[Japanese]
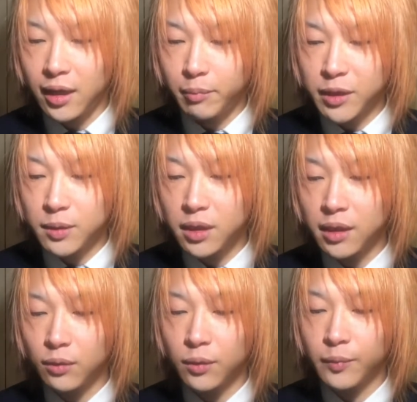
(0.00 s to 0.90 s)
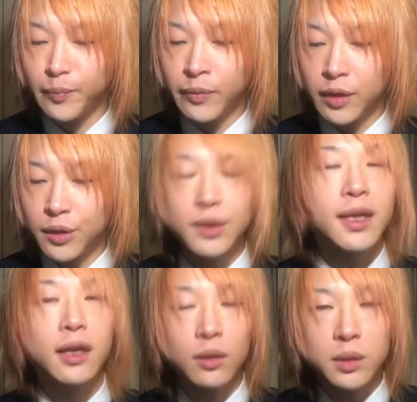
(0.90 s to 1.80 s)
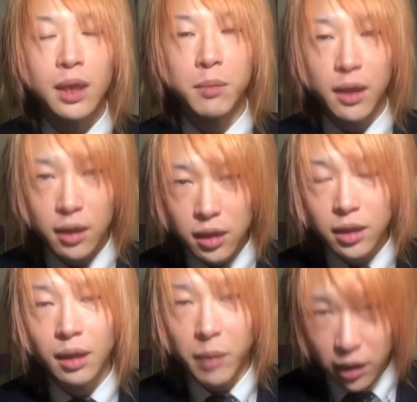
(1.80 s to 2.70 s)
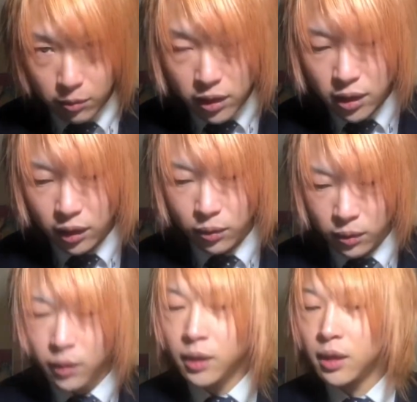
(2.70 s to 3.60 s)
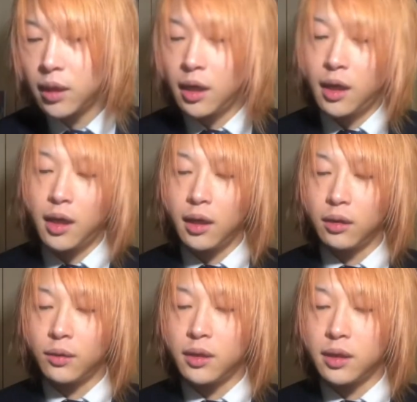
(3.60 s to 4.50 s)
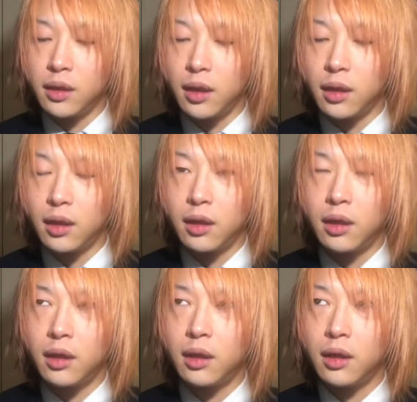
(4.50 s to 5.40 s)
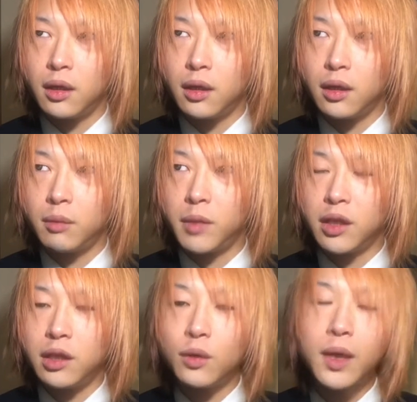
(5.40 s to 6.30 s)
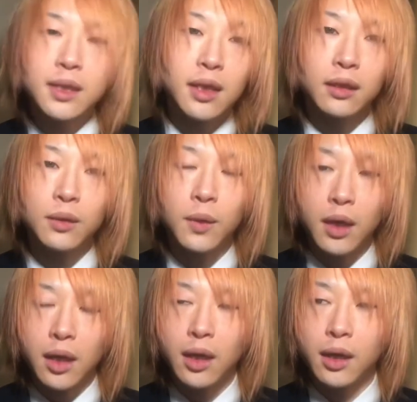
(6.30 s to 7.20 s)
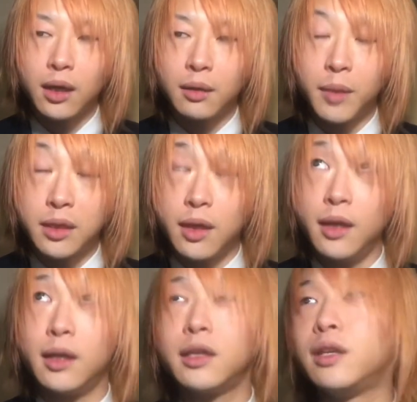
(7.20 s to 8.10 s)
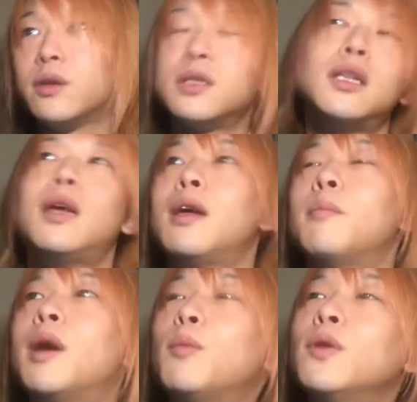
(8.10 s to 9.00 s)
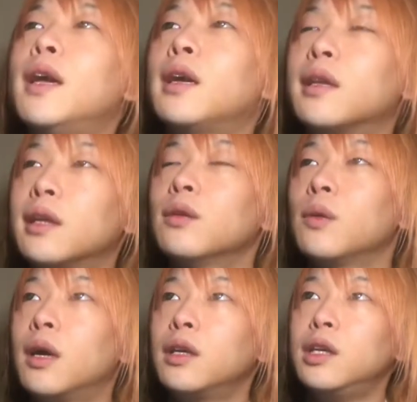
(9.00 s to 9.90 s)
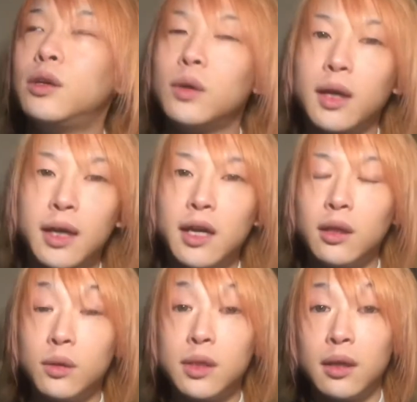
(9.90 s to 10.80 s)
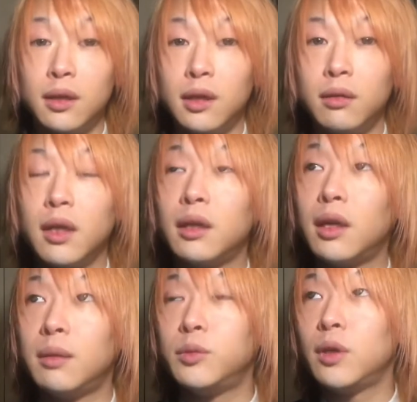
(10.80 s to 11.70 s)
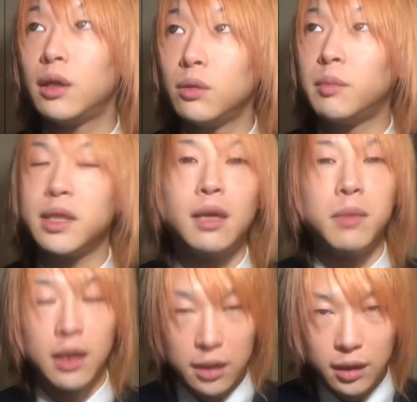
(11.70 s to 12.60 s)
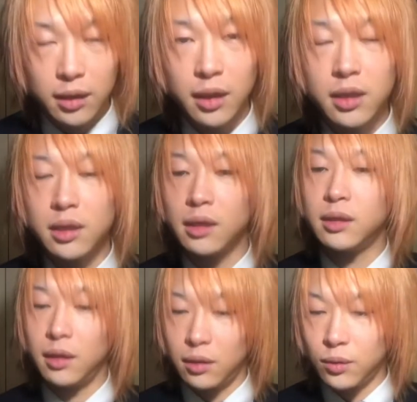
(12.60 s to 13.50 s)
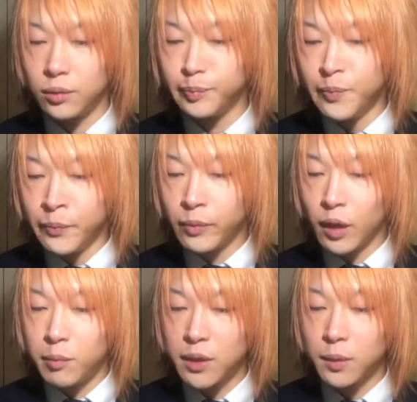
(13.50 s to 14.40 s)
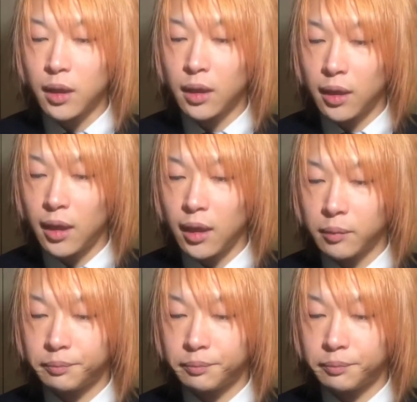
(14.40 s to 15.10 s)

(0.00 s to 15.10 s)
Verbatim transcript: そちらの主催のセミナーに行ってまいりましたと。ですね、起業家さんとか起業して間もない方とか、起業検討されている方向けの、セミナーだったりしたんですけど、その中で